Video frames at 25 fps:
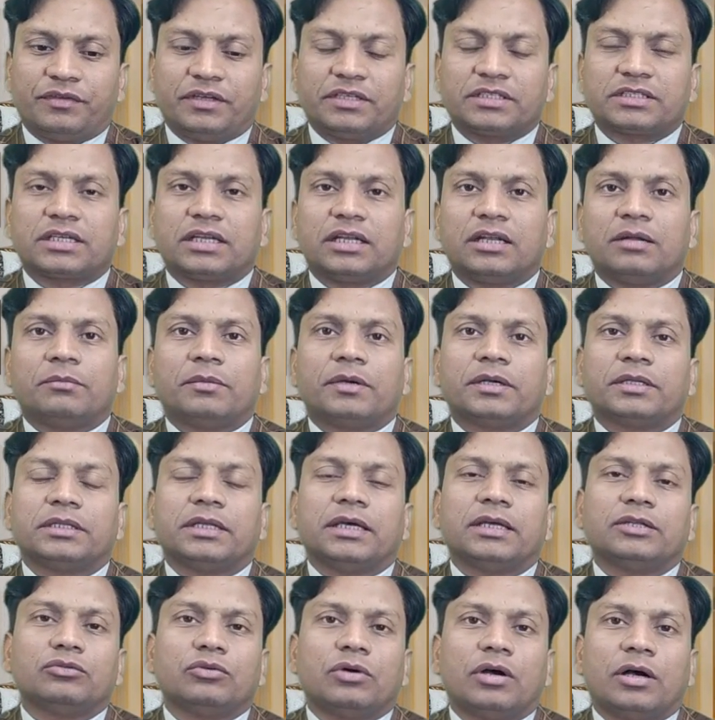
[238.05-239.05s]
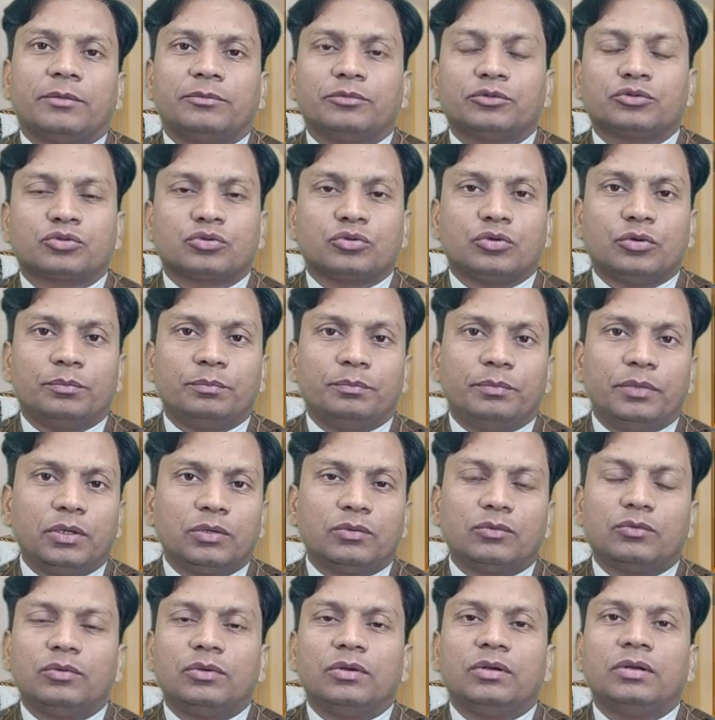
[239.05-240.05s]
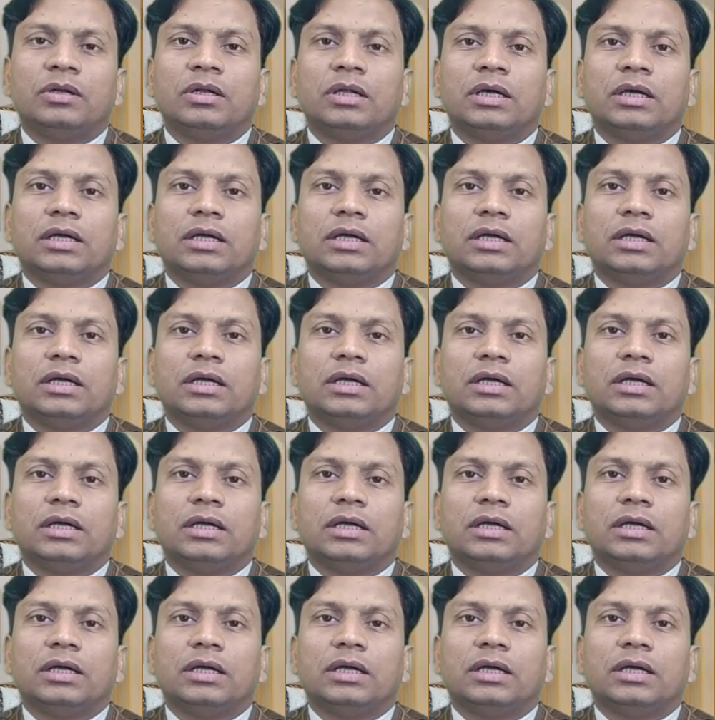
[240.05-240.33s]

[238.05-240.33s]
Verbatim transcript: फेस करना पड़ता है तो आप उसको बिल्कुल